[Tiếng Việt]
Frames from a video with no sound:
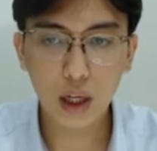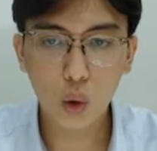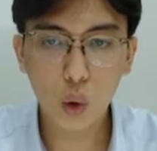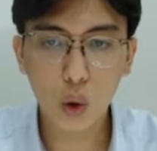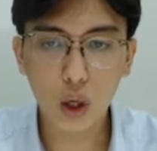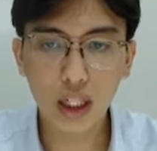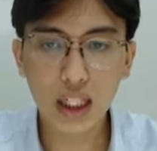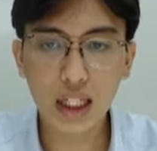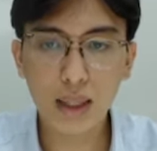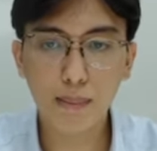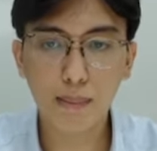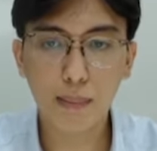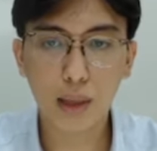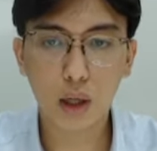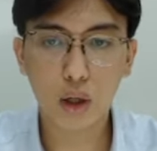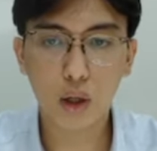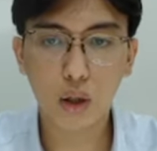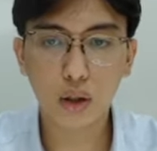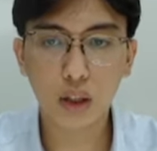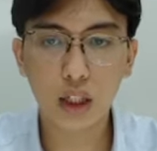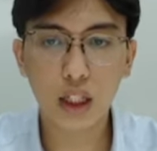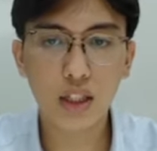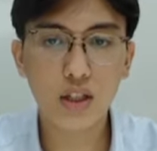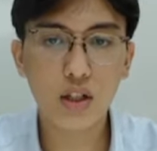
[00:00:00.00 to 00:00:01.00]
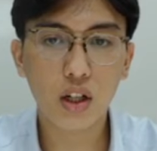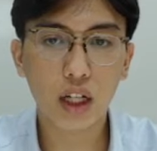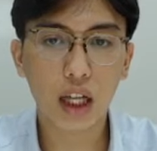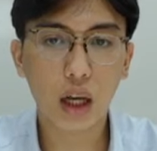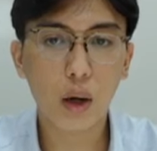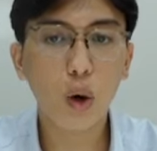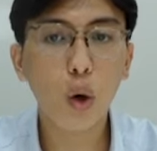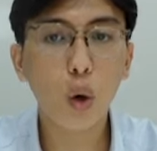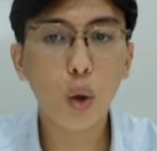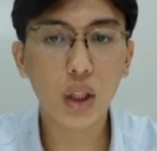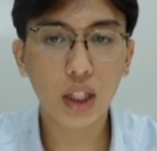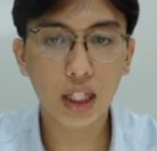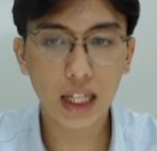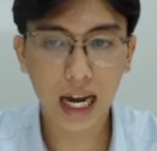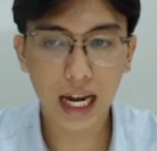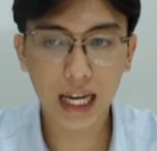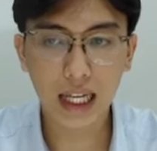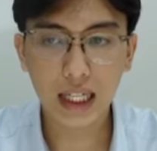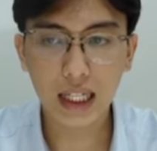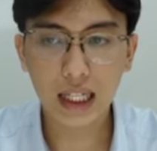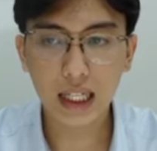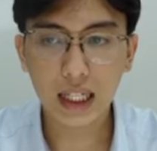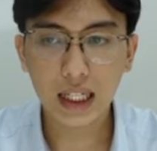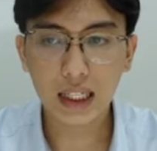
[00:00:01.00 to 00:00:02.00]
của cái nhịp mà nó thị trường kéo hồi như này
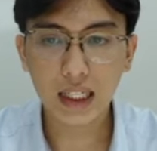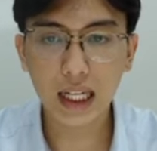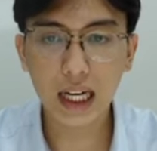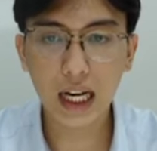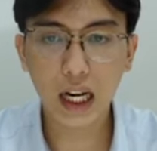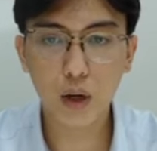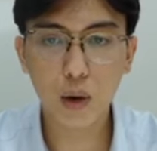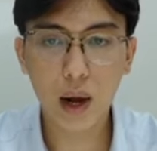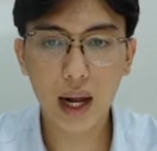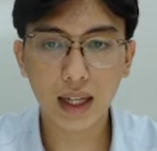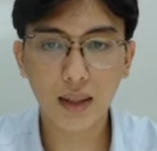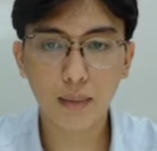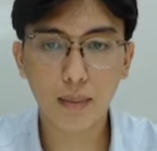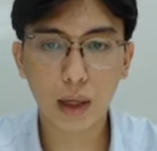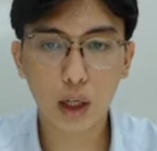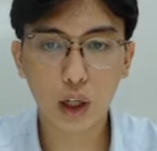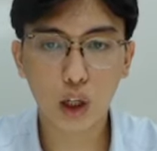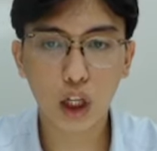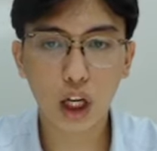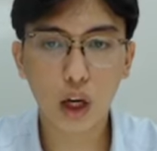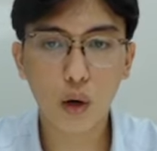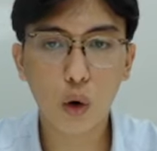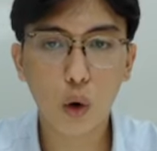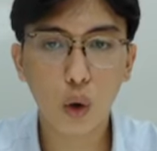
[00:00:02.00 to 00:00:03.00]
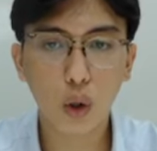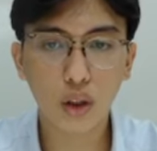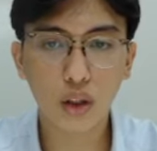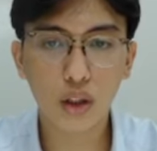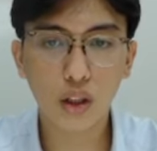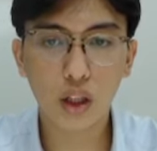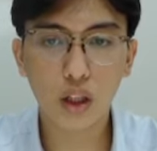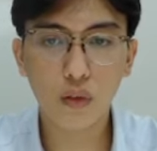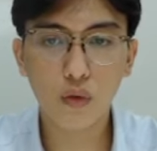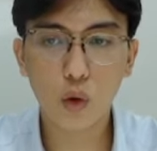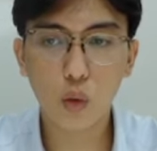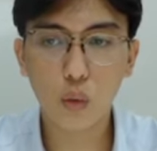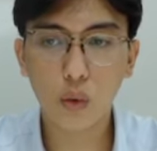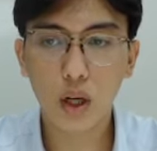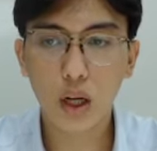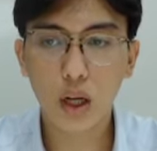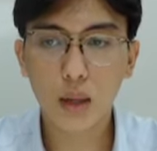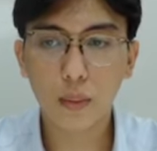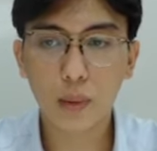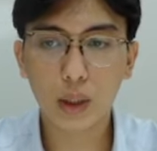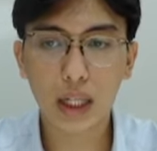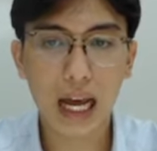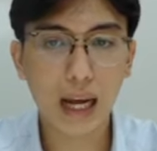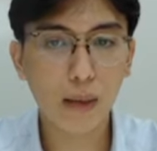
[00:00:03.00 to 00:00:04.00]
đây là đoạn mà nó kéo hồi từ cái vùng
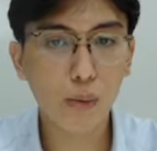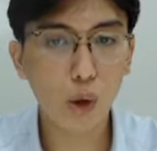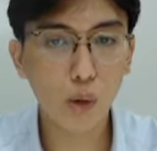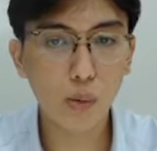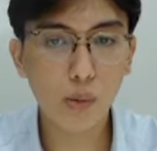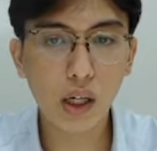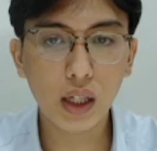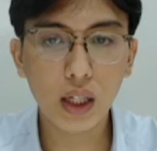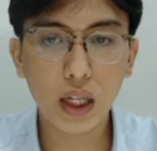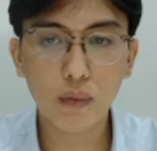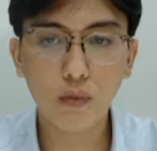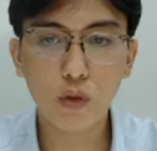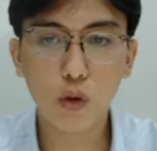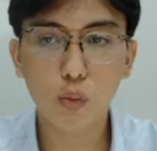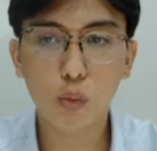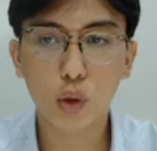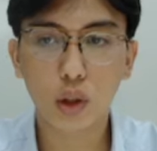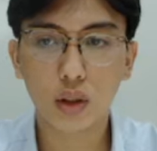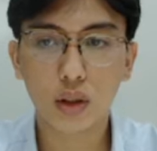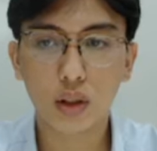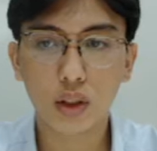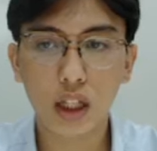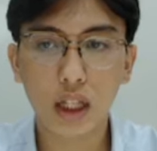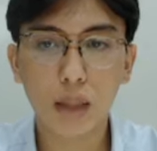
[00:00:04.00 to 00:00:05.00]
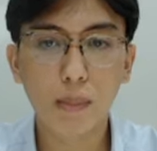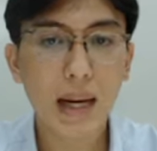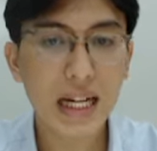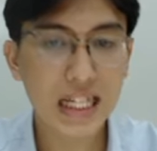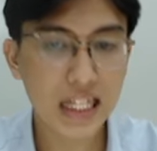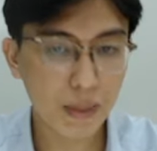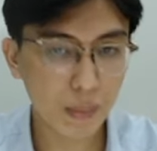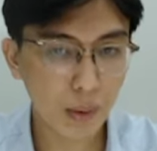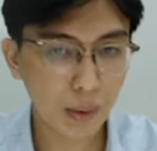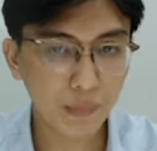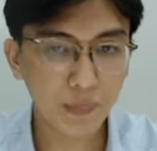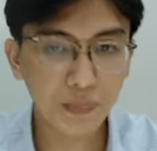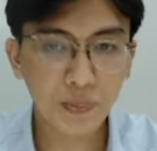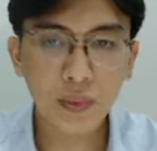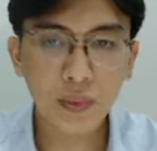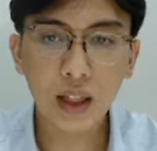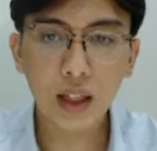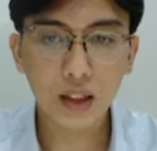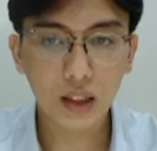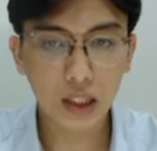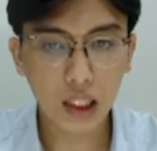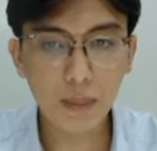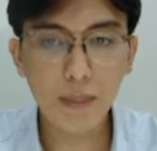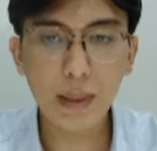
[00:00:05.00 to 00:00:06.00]
1240 đến vùng 1300 ấy
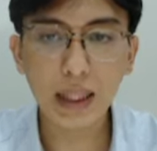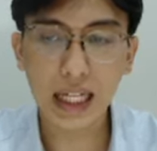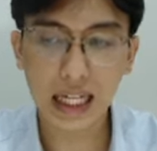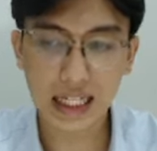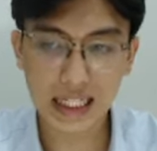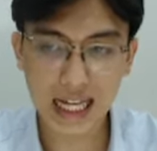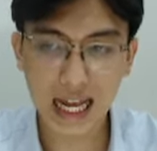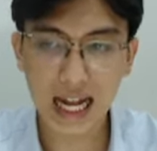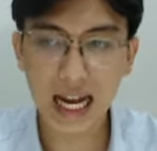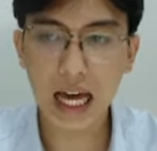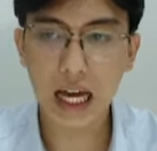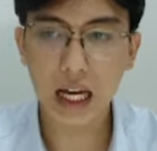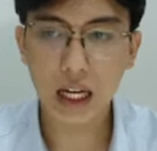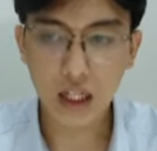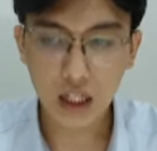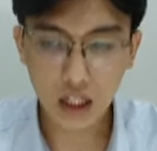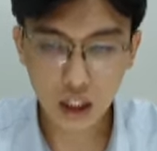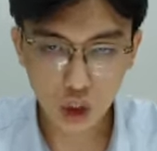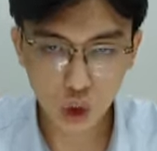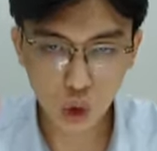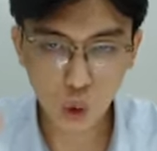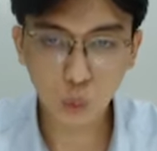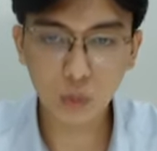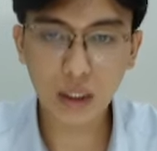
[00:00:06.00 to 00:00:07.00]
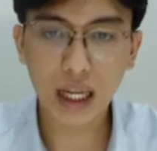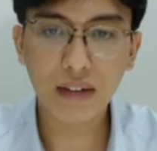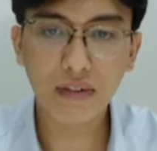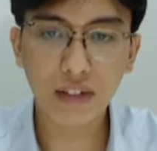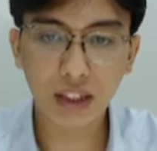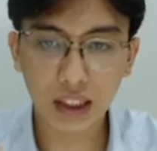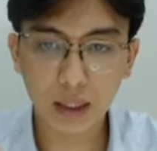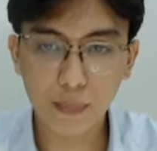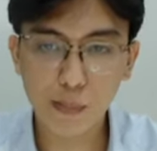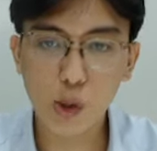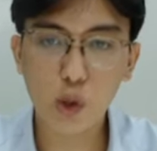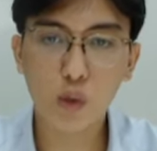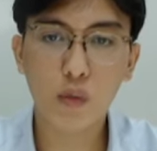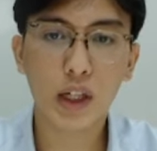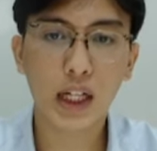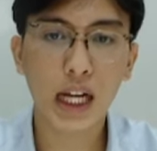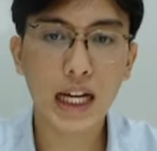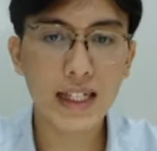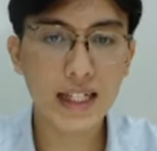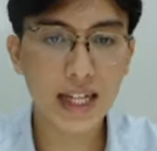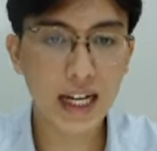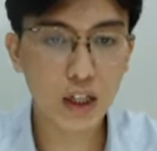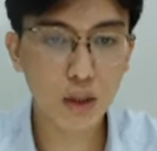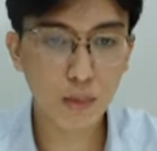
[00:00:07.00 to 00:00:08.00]
thì mình đánh giá là chúng ta phải tập trung vào
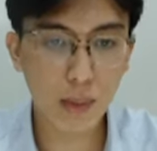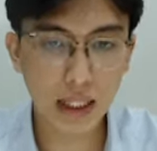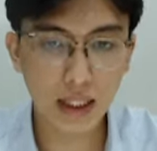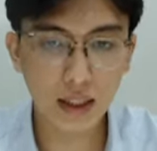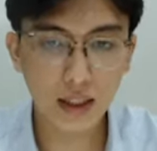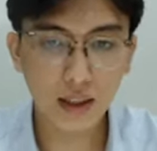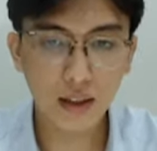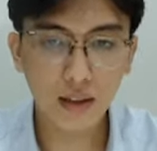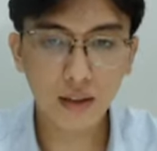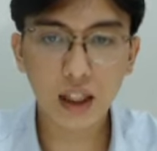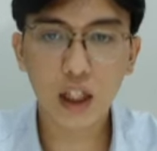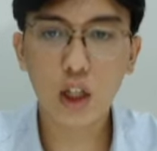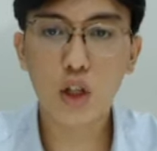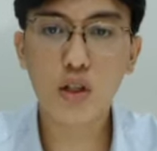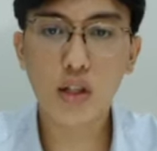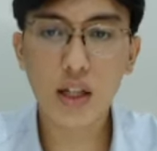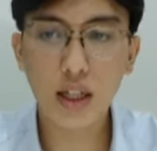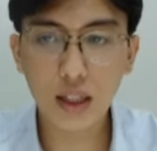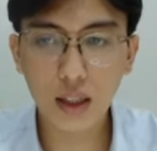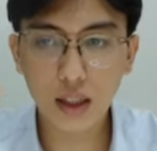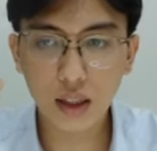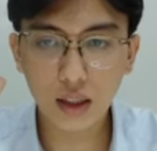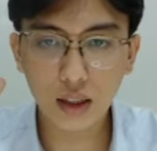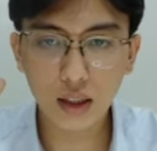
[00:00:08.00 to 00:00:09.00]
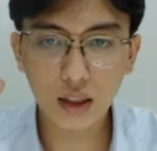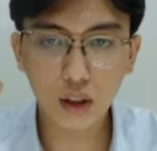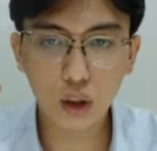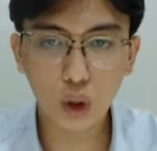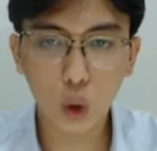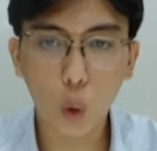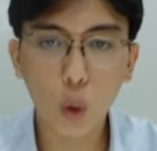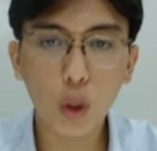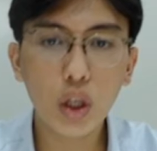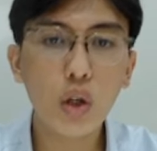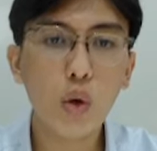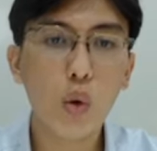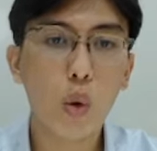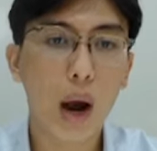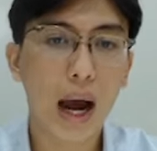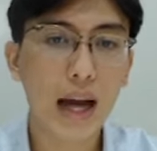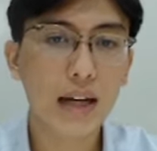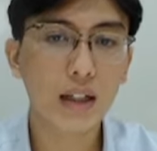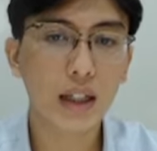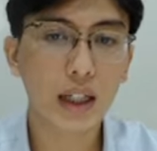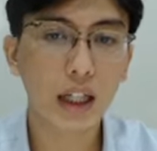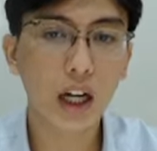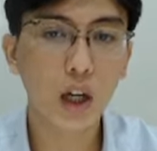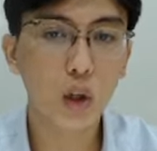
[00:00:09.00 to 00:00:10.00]
kênh trên cho mình thì nó sẽ tối ưu hóa
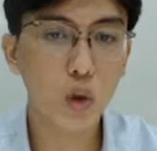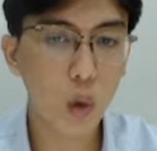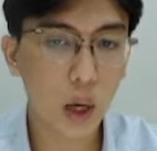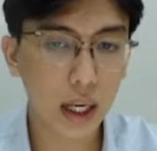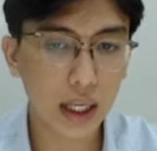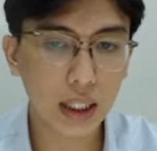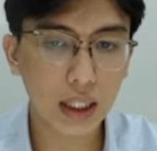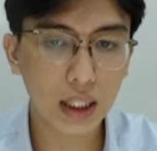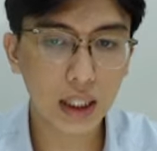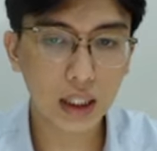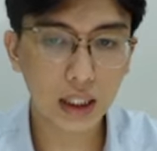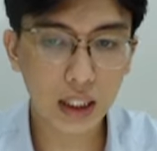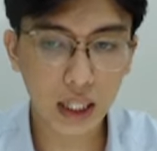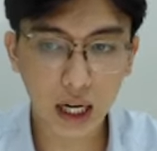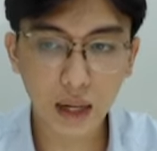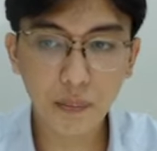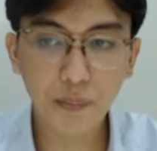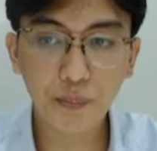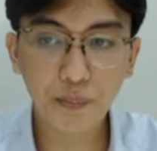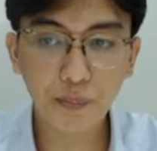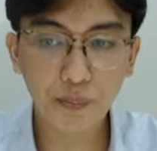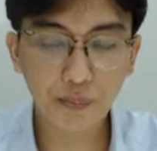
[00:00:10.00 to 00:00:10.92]
được cái lợi nhuận nhá